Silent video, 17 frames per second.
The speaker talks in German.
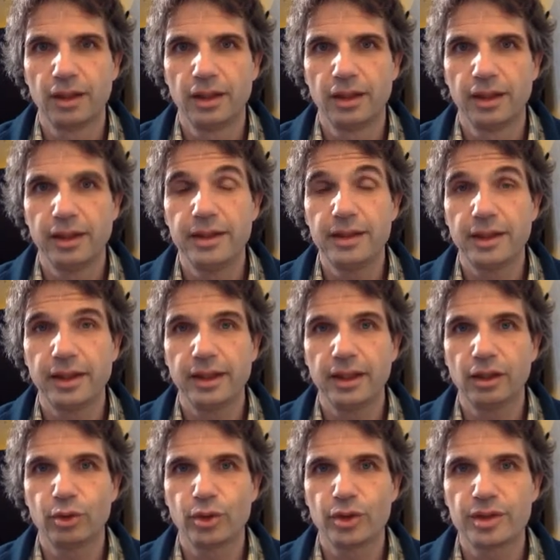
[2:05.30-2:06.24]
In der
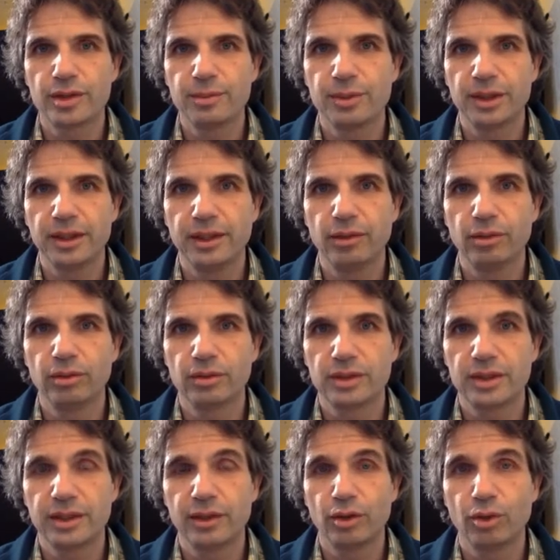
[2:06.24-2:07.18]
Regel können Sie mit jedem
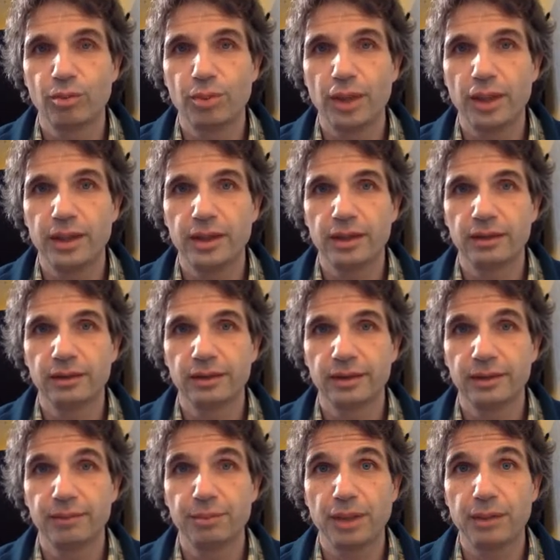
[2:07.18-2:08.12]
C-Compiler
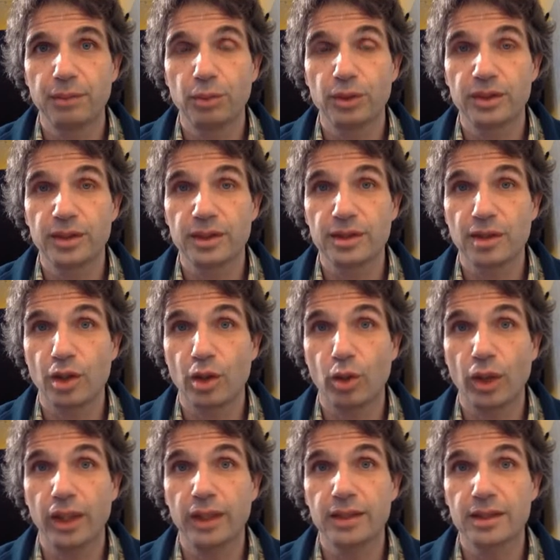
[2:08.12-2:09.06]
den Präprozessor
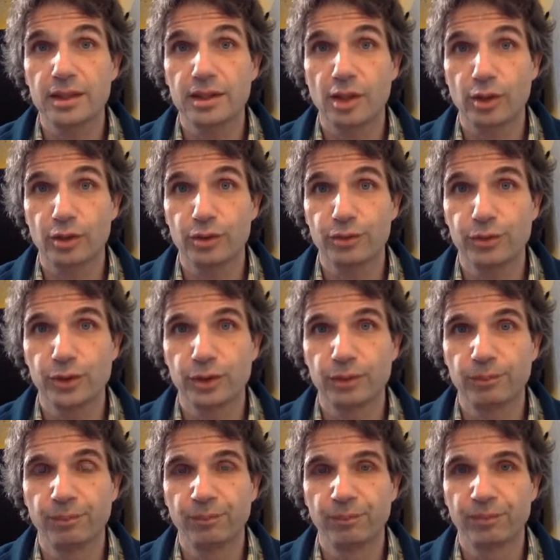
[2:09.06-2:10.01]
auch einzeln
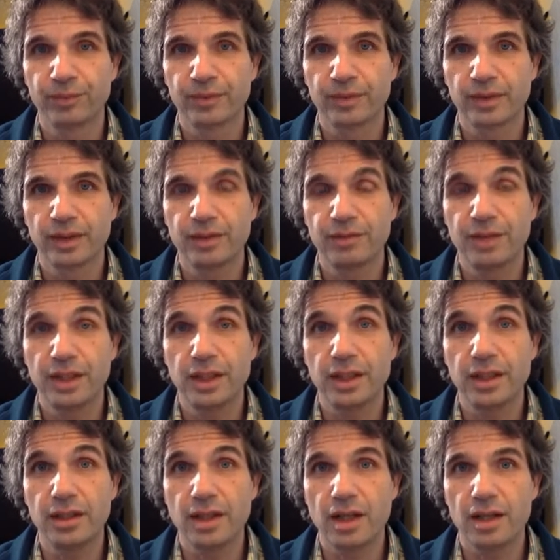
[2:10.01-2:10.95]
ausführen. Ich werde
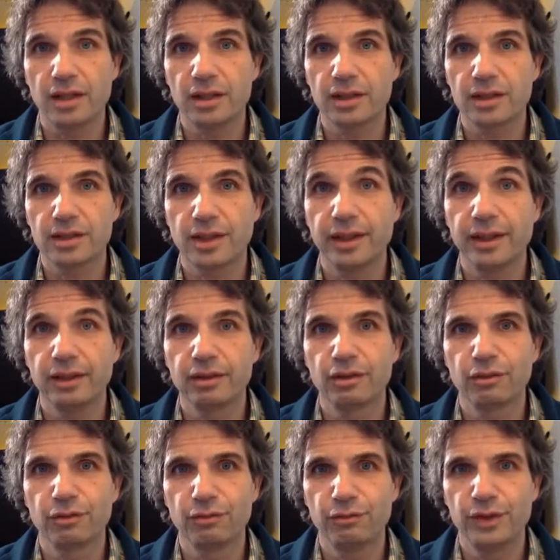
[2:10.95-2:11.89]
Ihnen nachher zeigen,
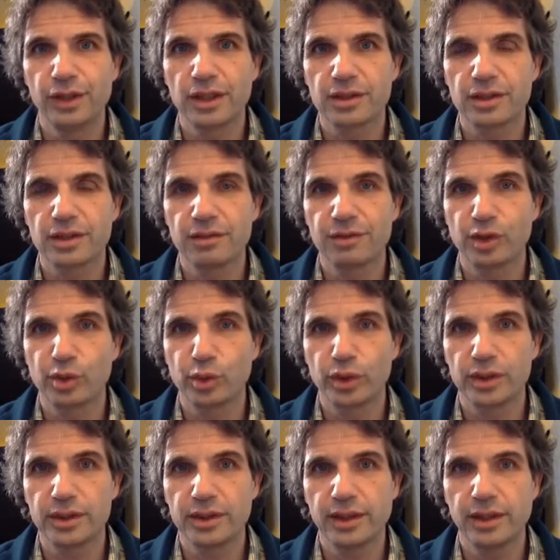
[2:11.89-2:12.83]
wie das in der
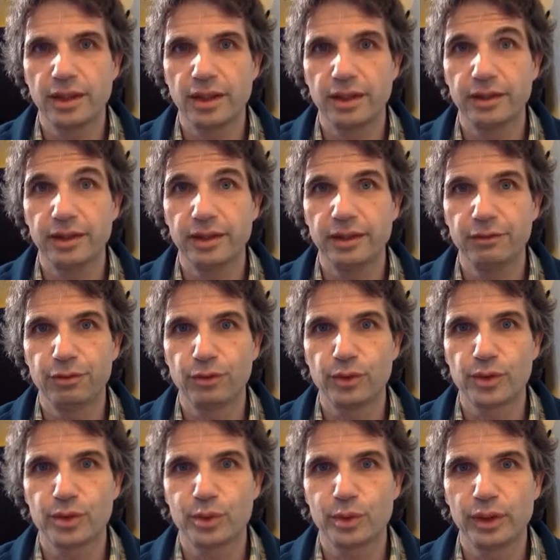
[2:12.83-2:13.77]
Virtual C IDE
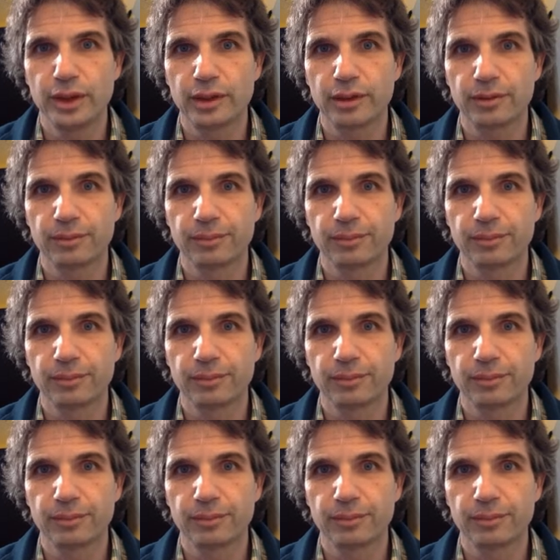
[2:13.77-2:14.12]
funktioniert.